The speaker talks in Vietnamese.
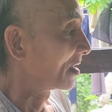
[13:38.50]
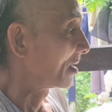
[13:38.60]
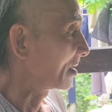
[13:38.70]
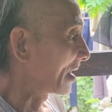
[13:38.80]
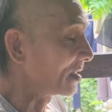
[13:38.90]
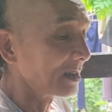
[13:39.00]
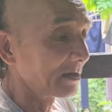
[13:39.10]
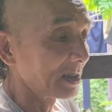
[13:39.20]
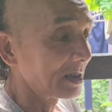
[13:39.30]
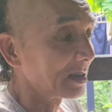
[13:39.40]
ờ, tại vì
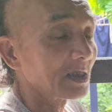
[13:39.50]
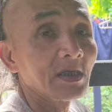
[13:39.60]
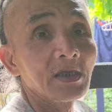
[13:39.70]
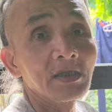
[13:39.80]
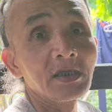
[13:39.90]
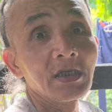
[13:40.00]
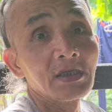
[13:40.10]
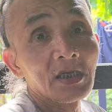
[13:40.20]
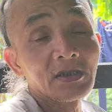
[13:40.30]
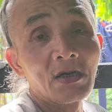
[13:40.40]
mình khi
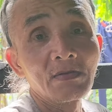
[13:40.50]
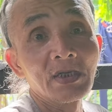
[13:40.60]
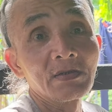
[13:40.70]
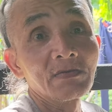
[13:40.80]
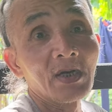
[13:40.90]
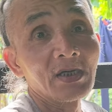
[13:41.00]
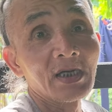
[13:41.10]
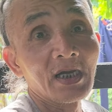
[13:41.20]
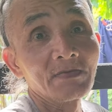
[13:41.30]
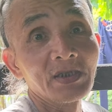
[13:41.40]
người ta cho mình luôn hận
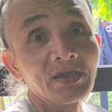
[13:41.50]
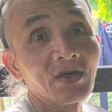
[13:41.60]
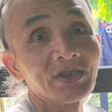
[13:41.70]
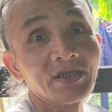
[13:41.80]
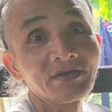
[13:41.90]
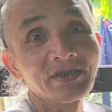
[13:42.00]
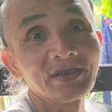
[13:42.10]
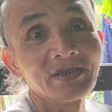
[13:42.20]
làm mình rồi xong rồi.